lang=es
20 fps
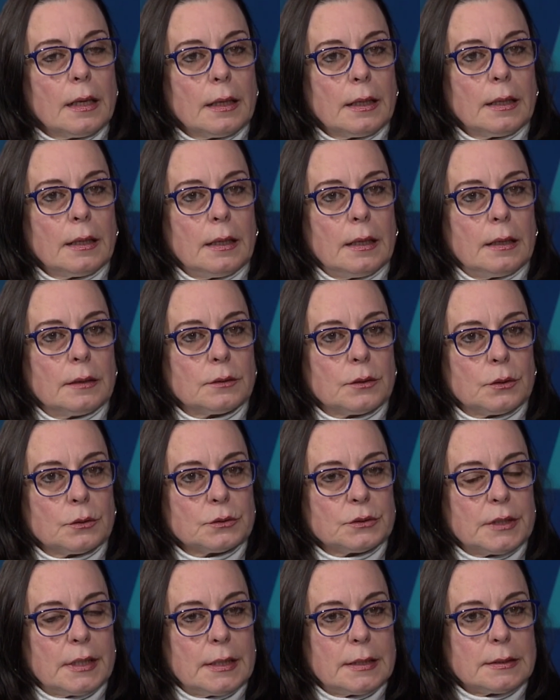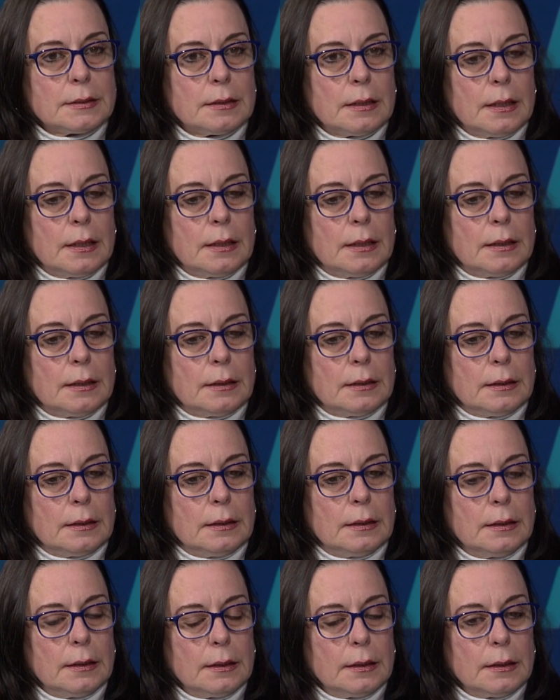y entonces
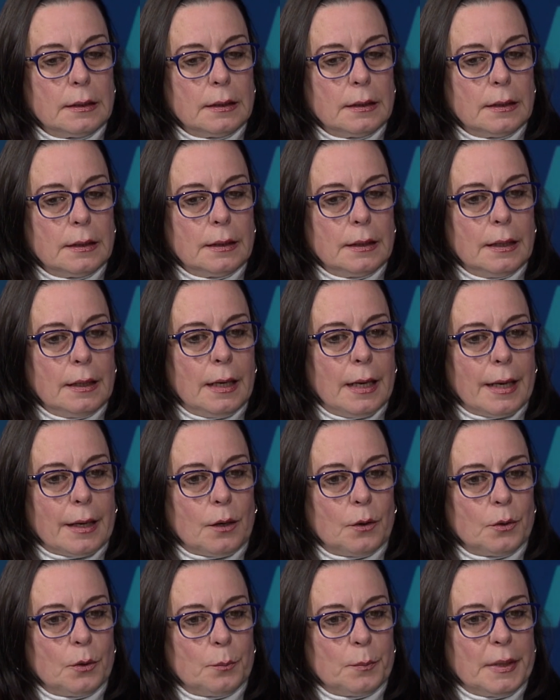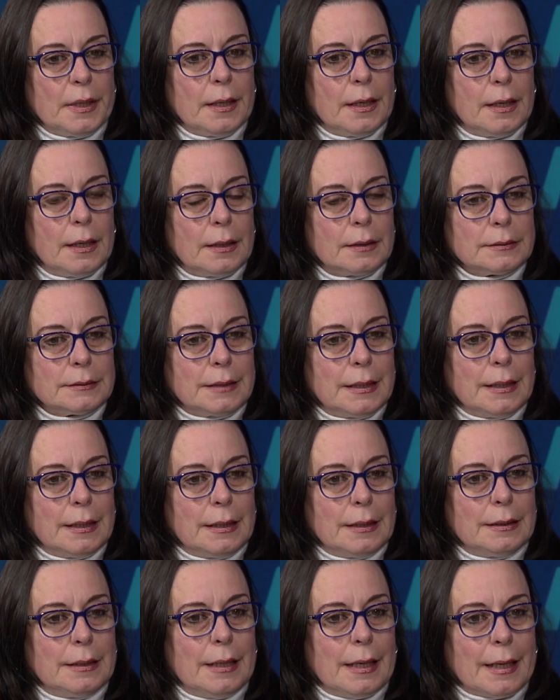eh, la economía
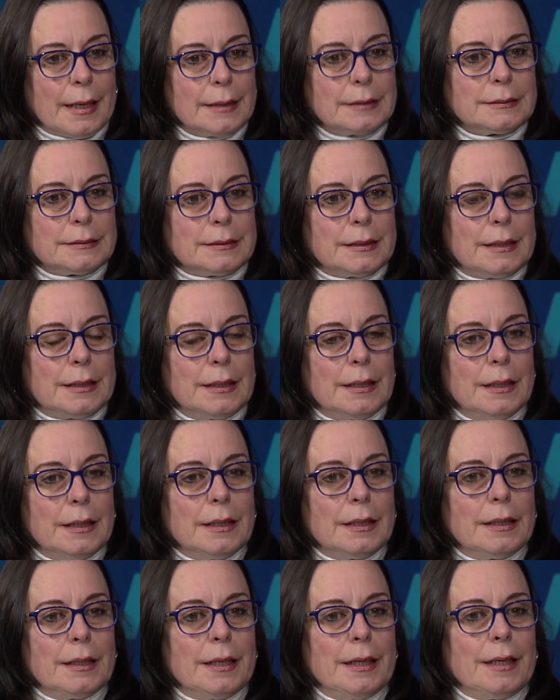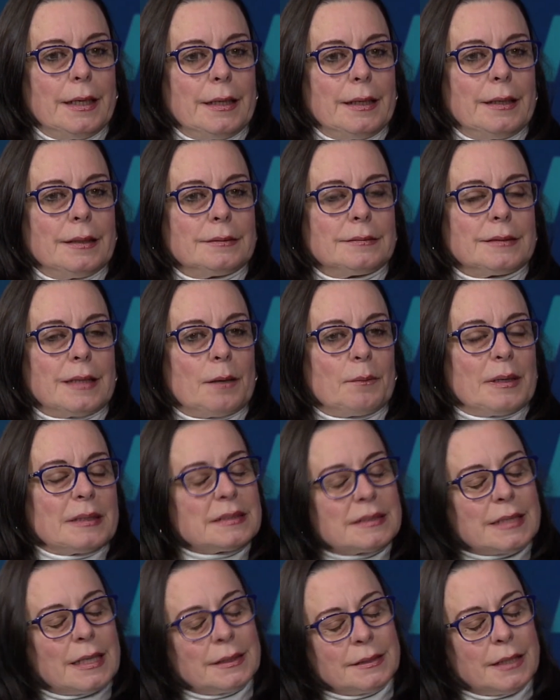de la gente está
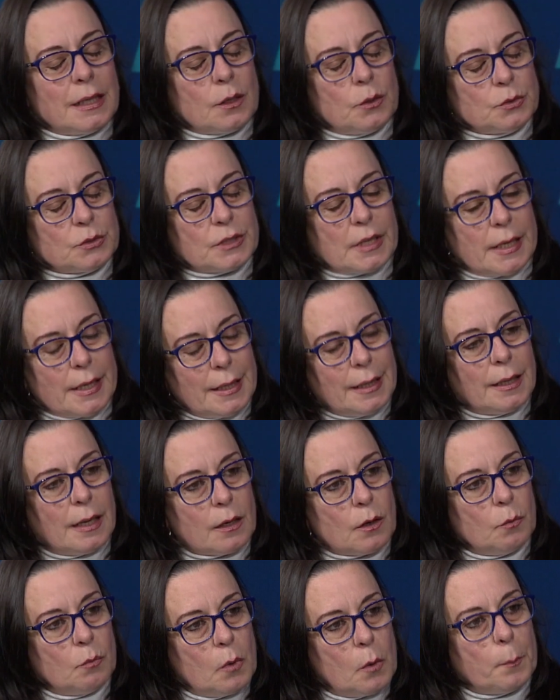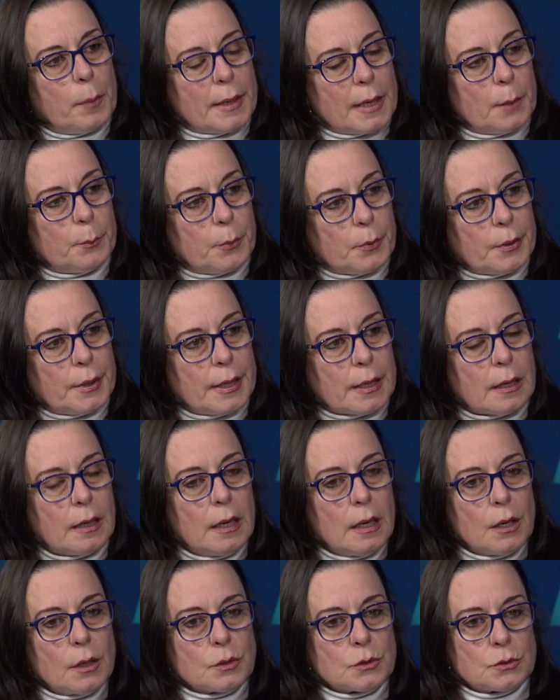bastante contraída como para poder
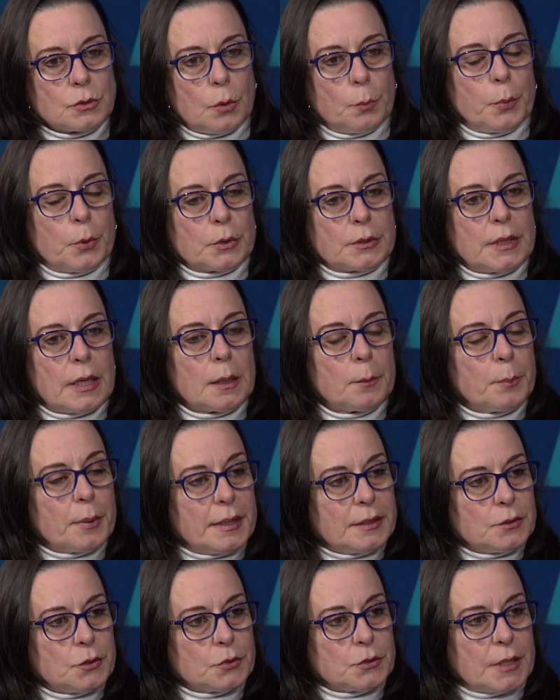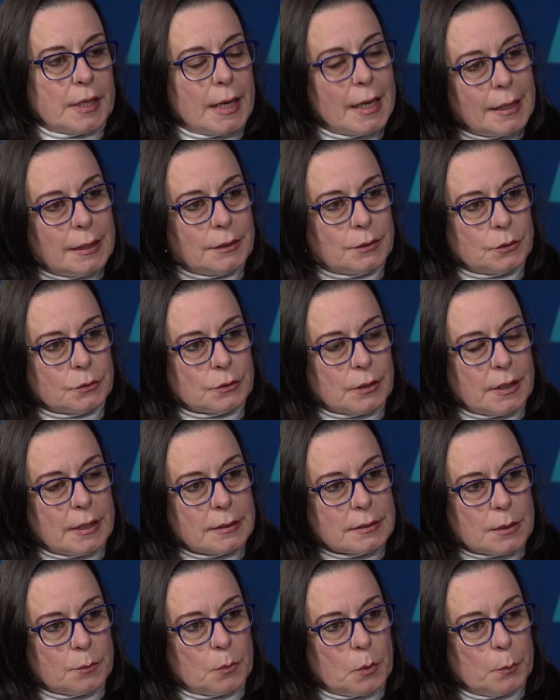soportar precios tan altos en
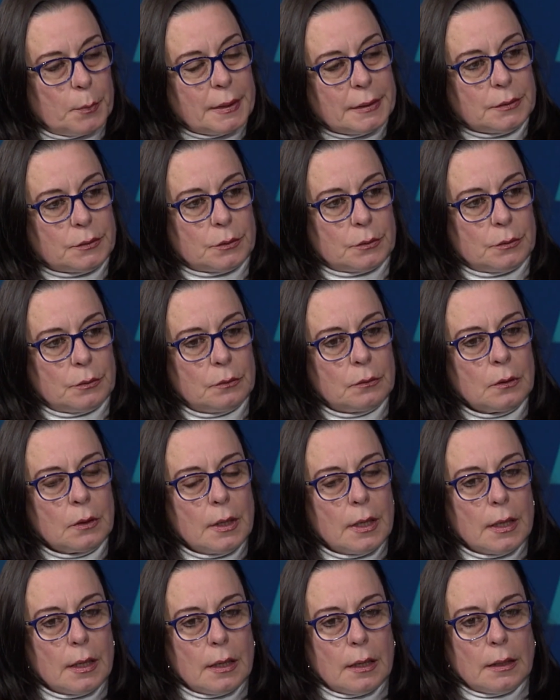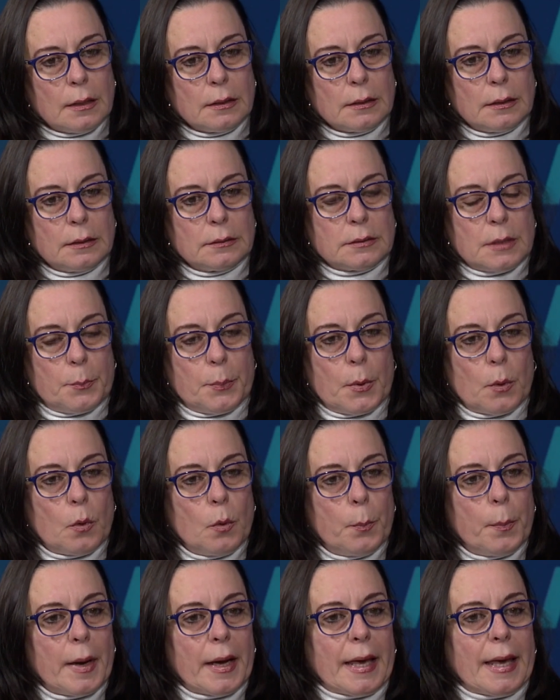este momento. ¿no? Se
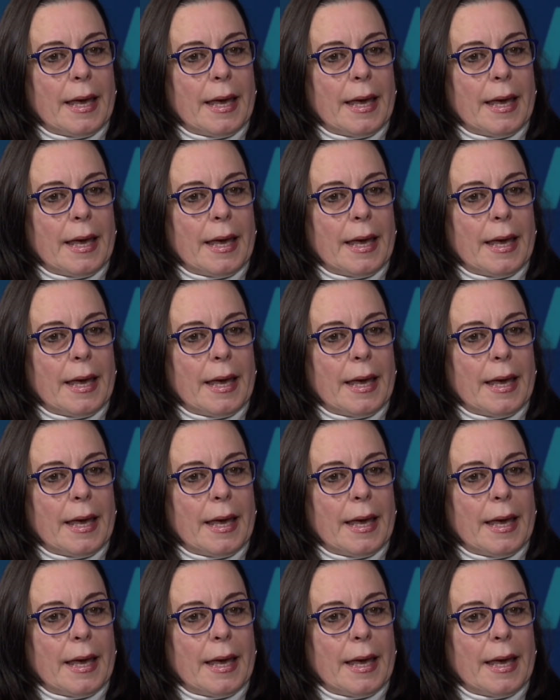preocupa